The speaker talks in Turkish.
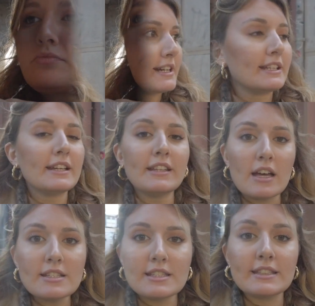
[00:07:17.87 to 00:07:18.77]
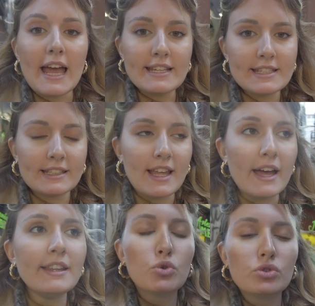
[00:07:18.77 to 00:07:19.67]
Granada aslında
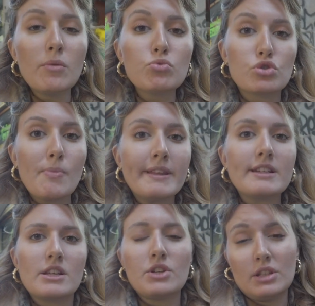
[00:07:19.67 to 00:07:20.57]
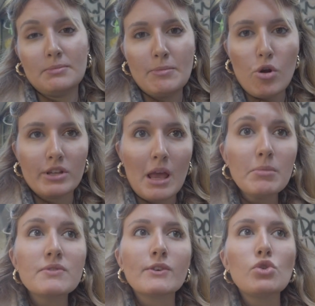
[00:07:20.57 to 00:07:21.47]
eskiden burada Müslümanların yaşadığı bir
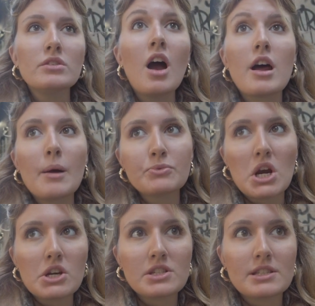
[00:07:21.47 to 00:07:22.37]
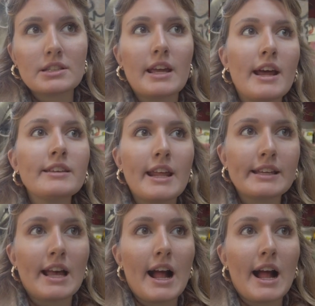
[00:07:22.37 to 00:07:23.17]
bölgeymiş ve şu anda Arap Çarşısı denen yere